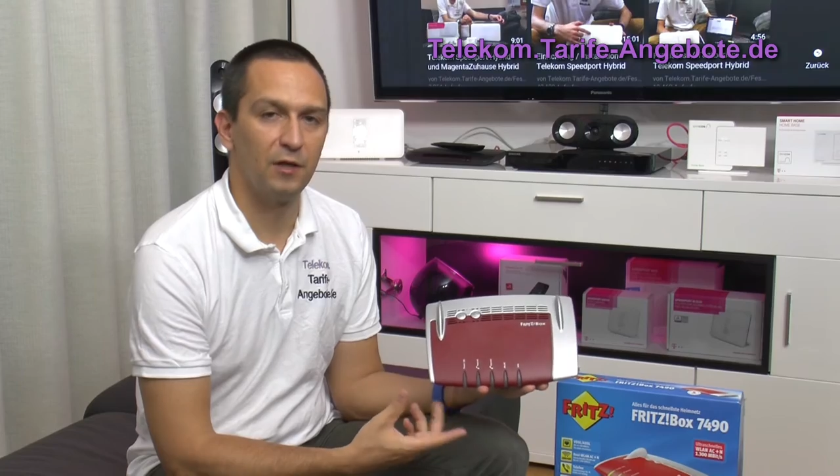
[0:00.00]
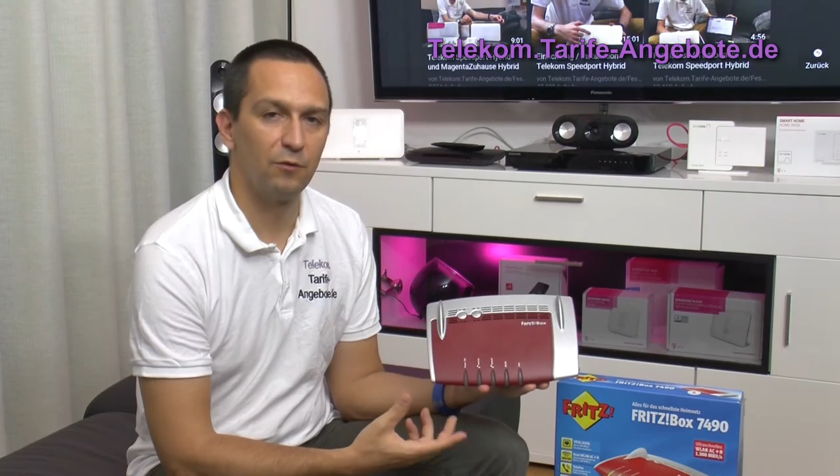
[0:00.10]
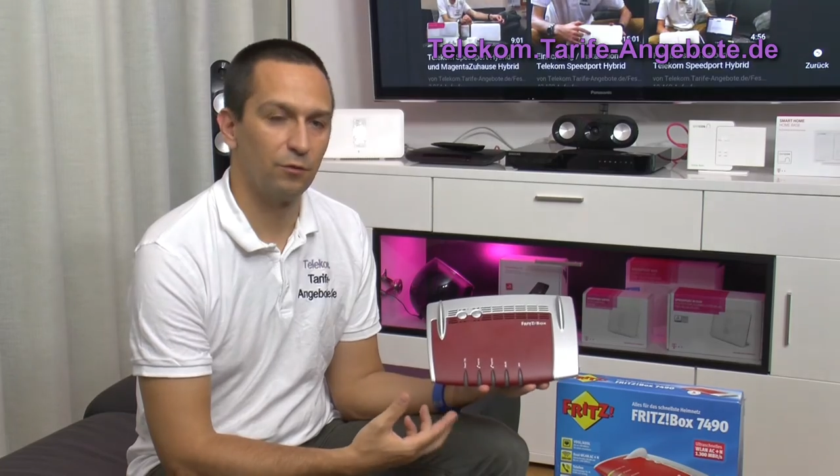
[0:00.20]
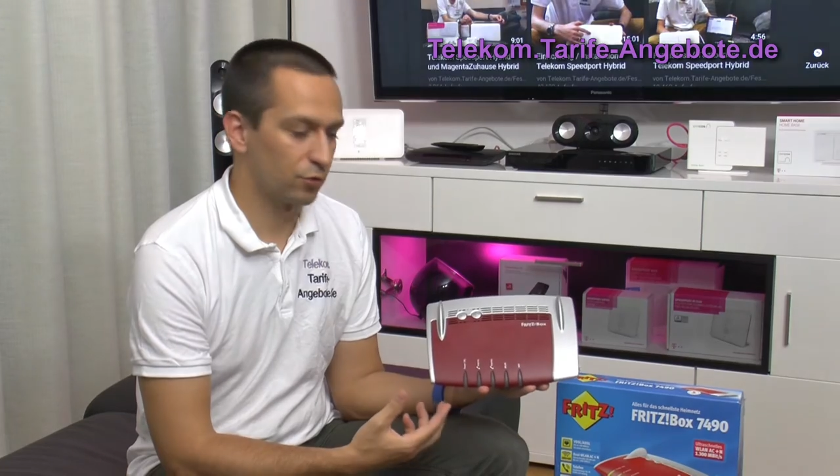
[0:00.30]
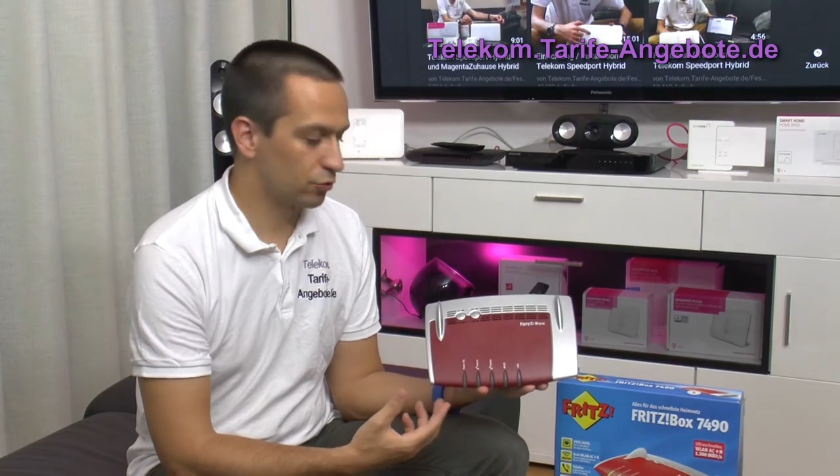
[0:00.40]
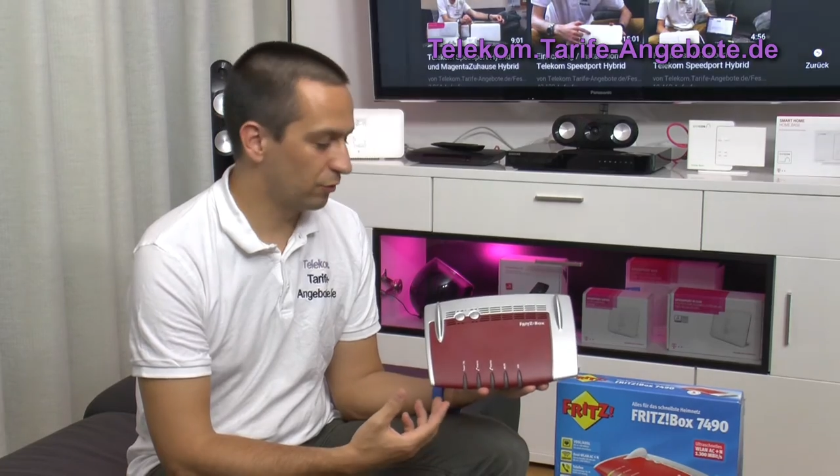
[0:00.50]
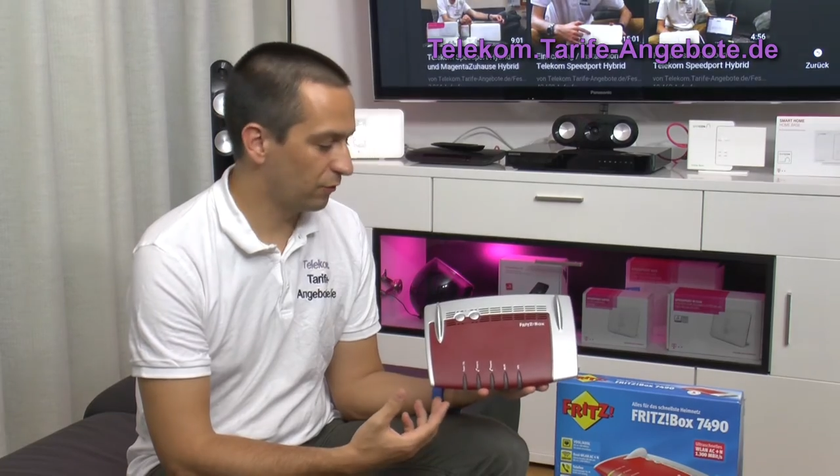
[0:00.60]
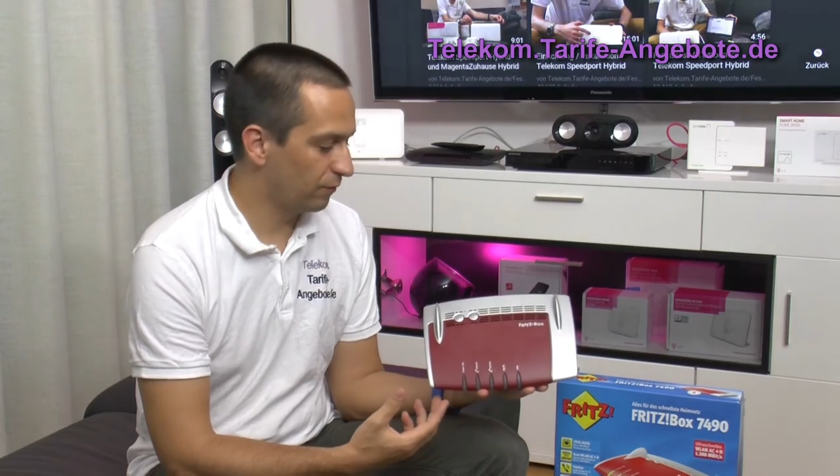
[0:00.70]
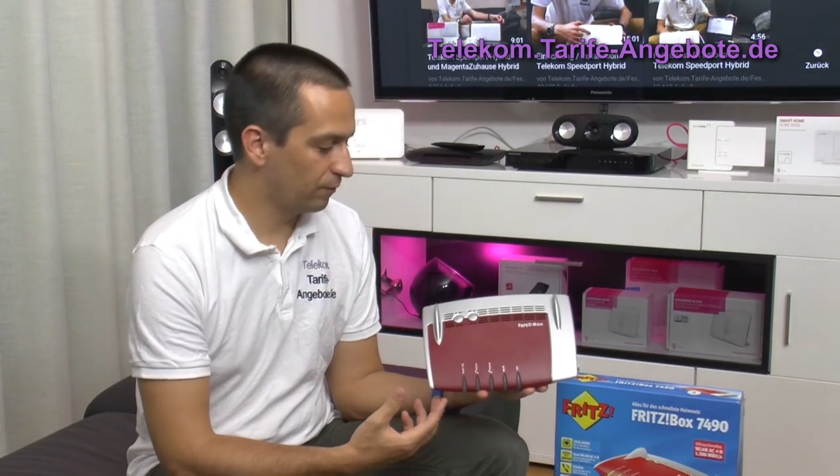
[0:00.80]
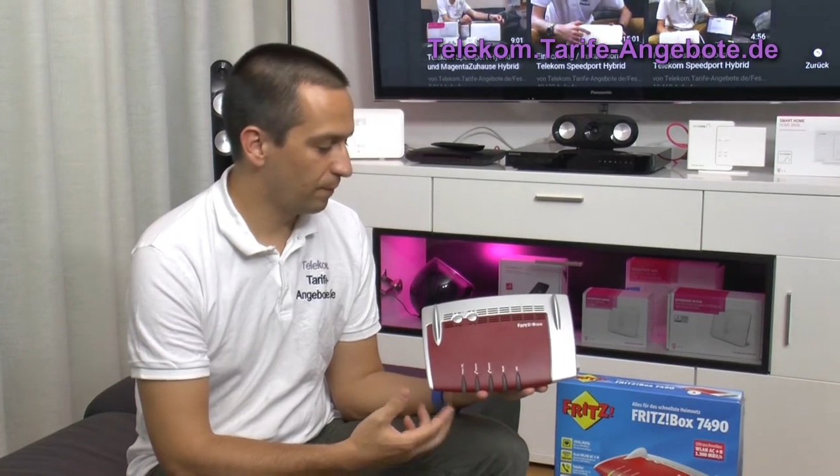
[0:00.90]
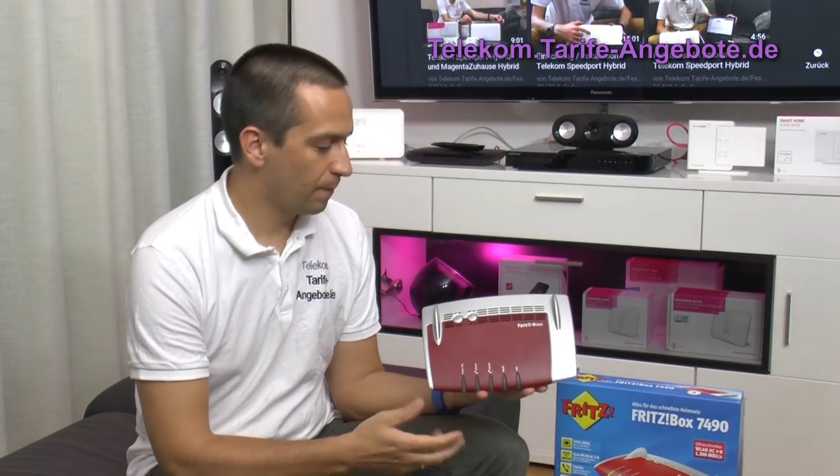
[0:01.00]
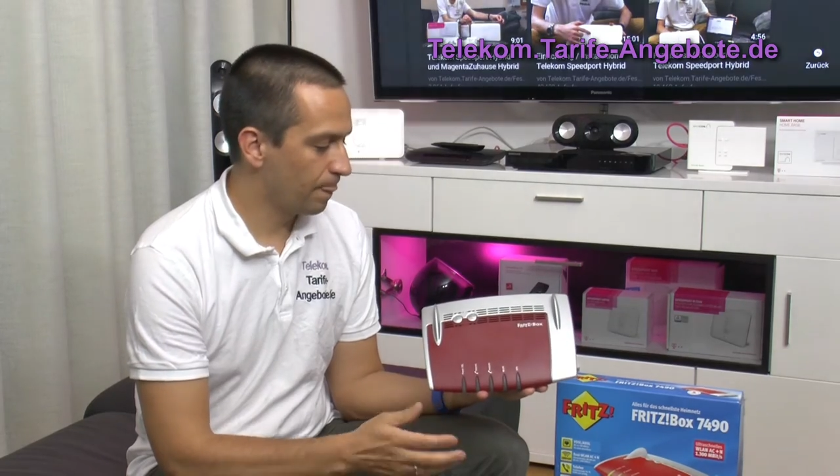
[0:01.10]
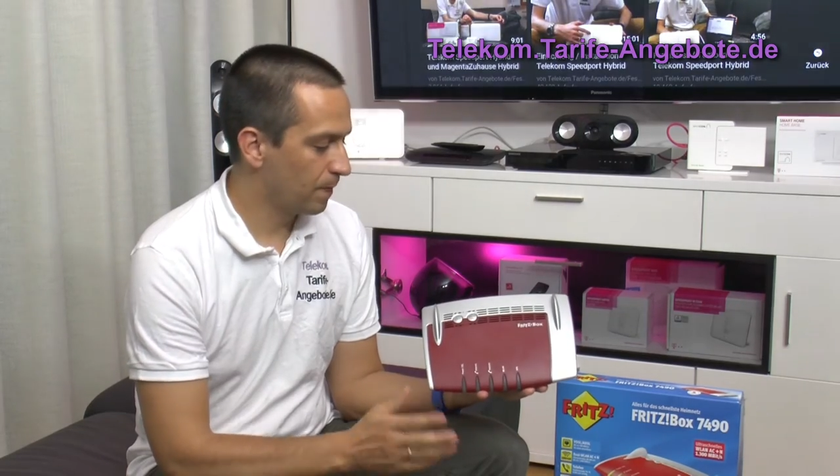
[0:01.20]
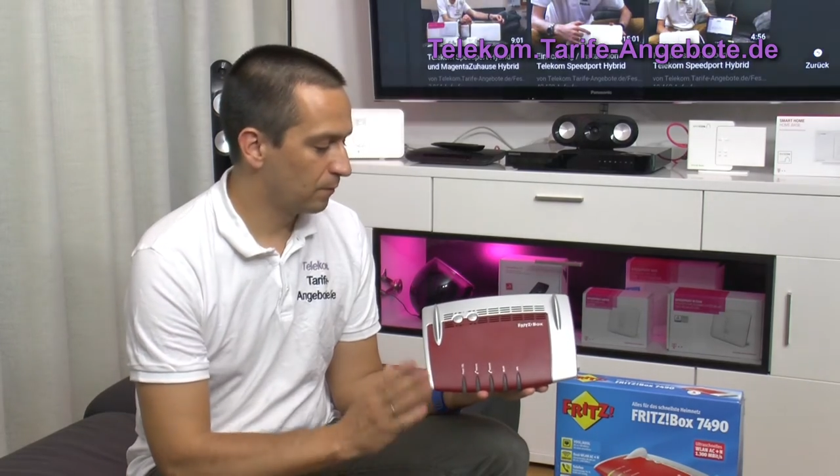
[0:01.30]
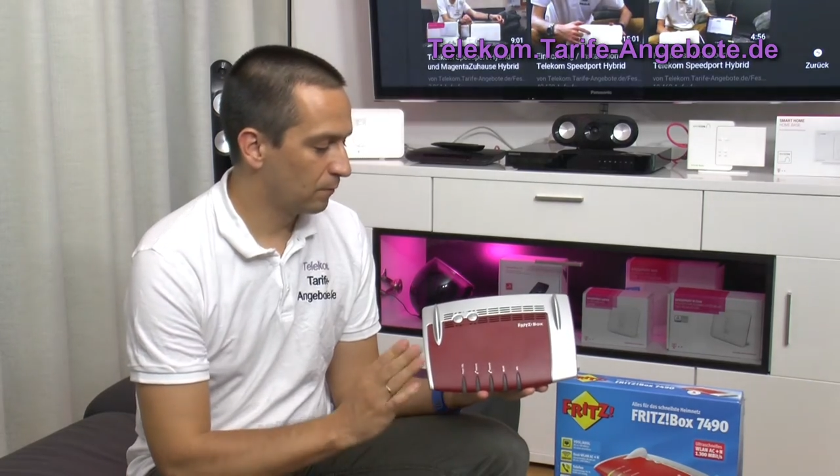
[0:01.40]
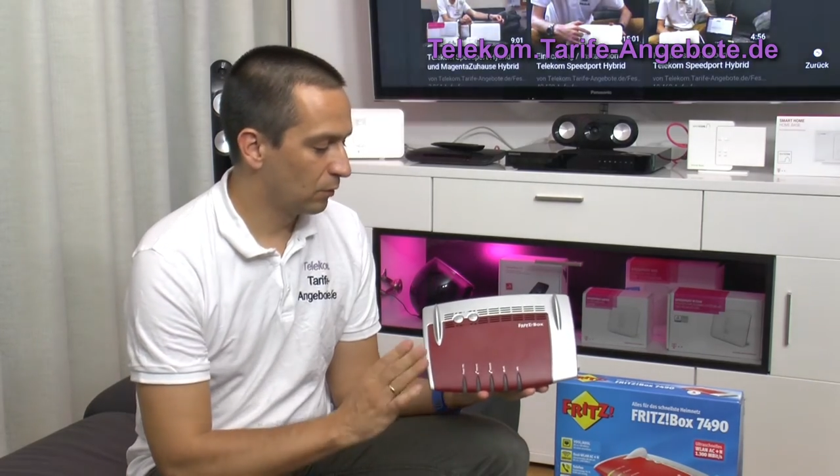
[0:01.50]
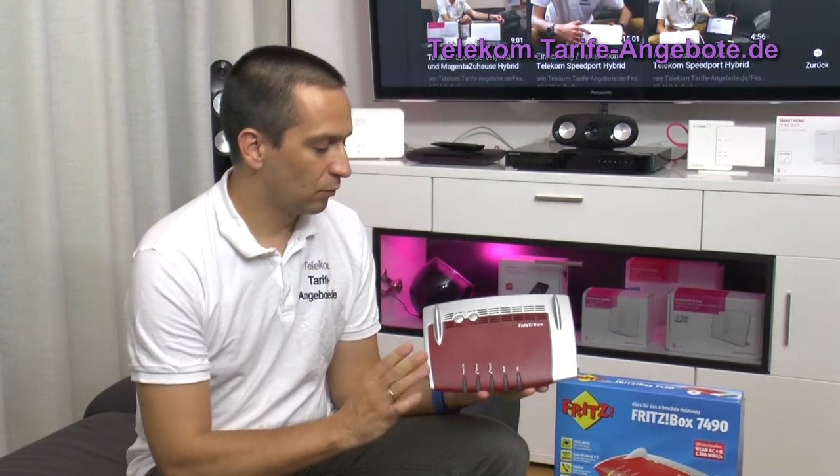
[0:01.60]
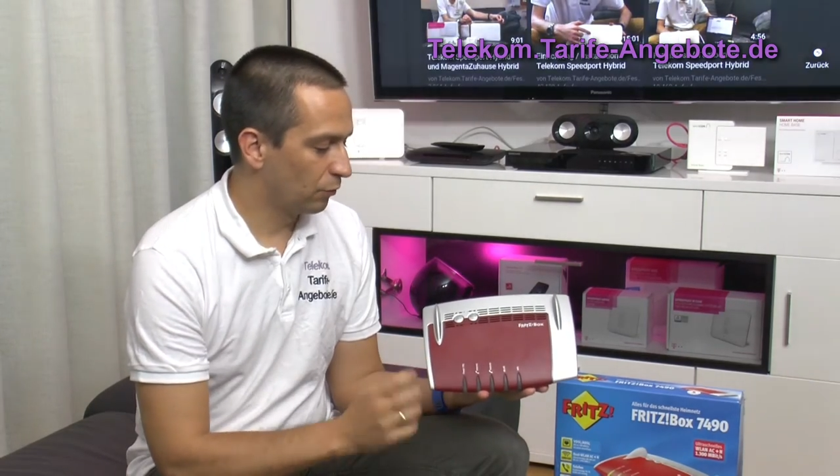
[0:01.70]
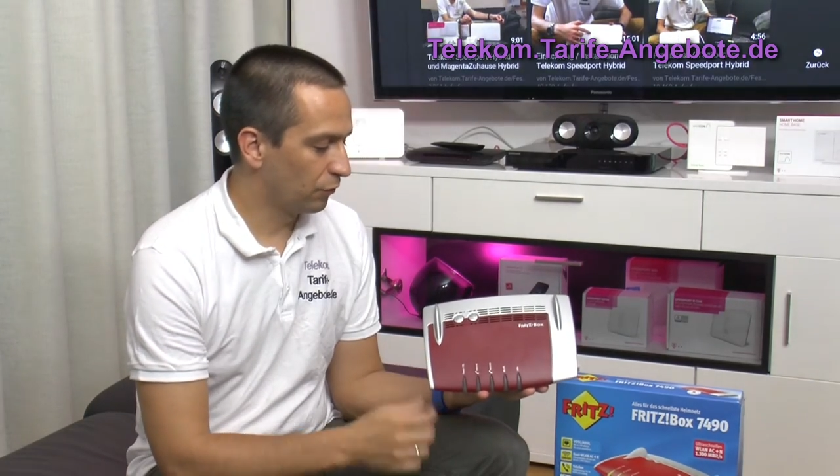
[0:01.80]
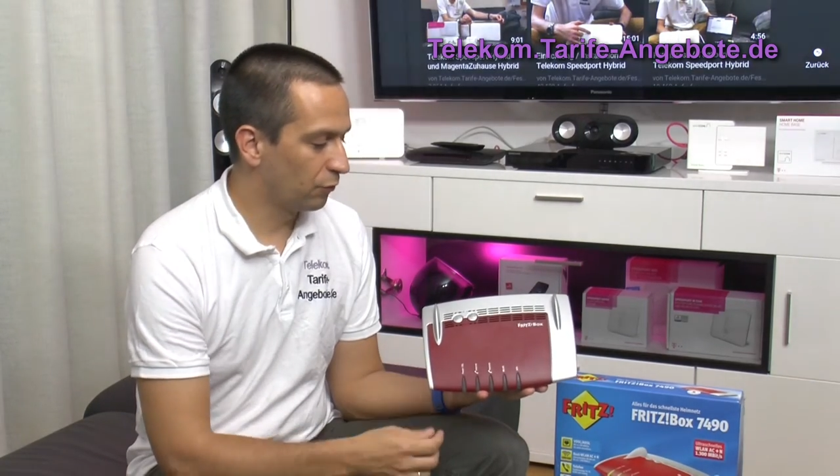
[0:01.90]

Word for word: unterstützen und